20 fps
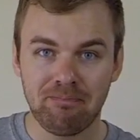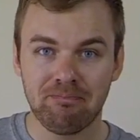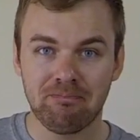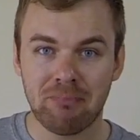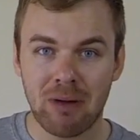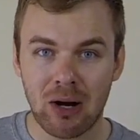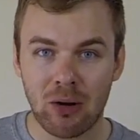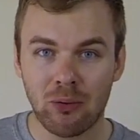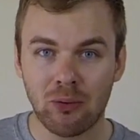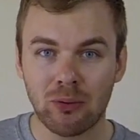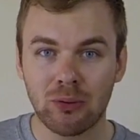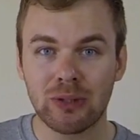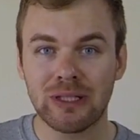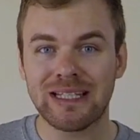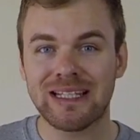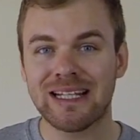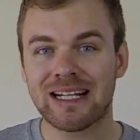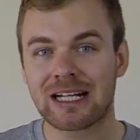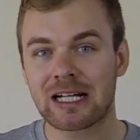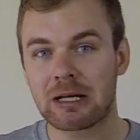
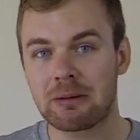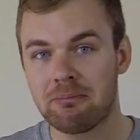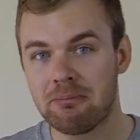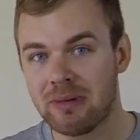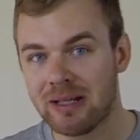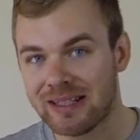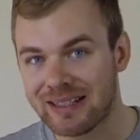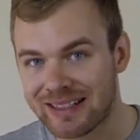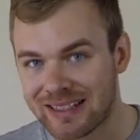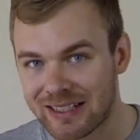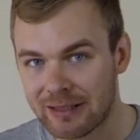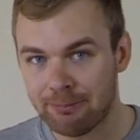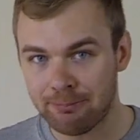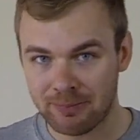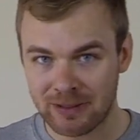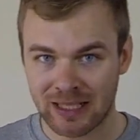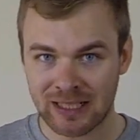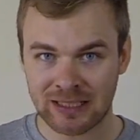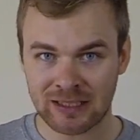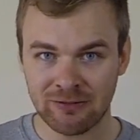mau yang
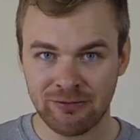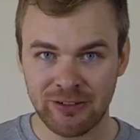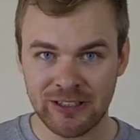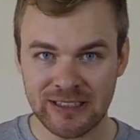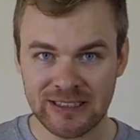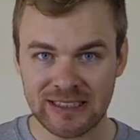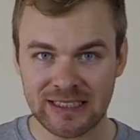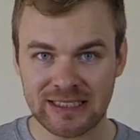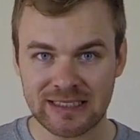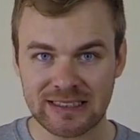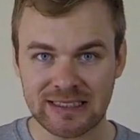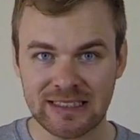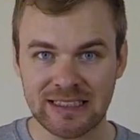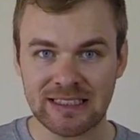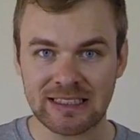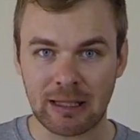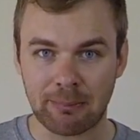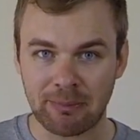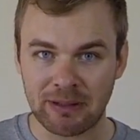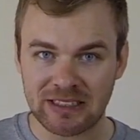mirip dengan
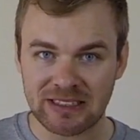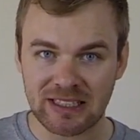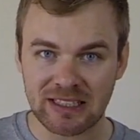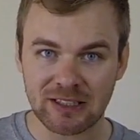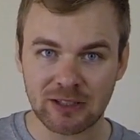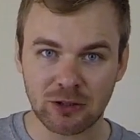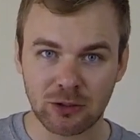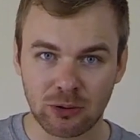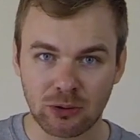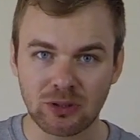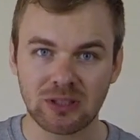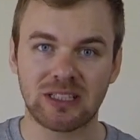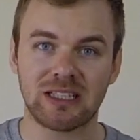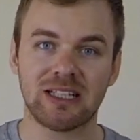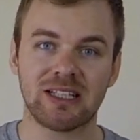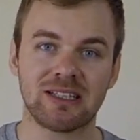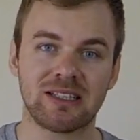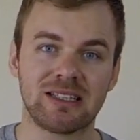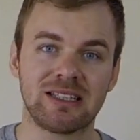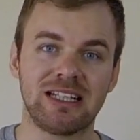V60, tapi saya
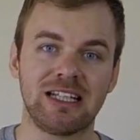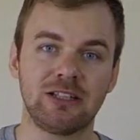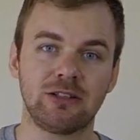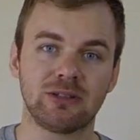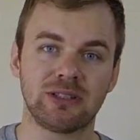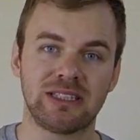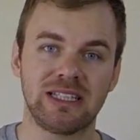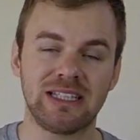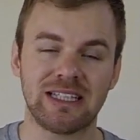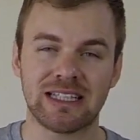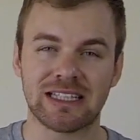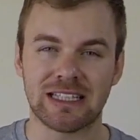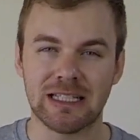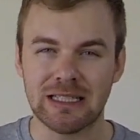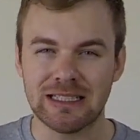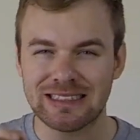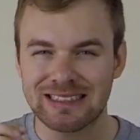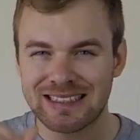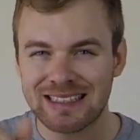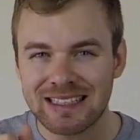turunkan itu
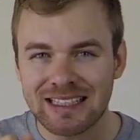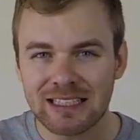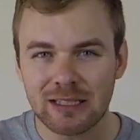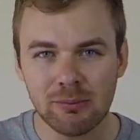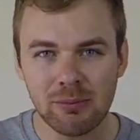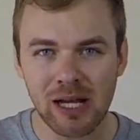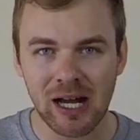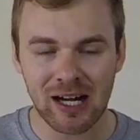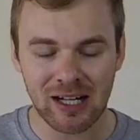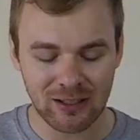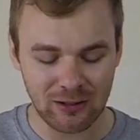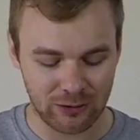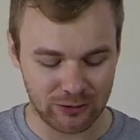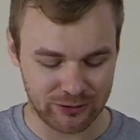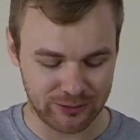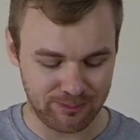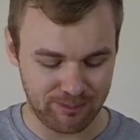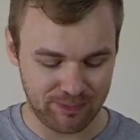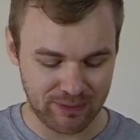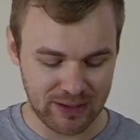sedikit, sedikit lebih
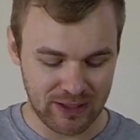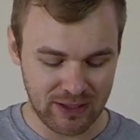halus.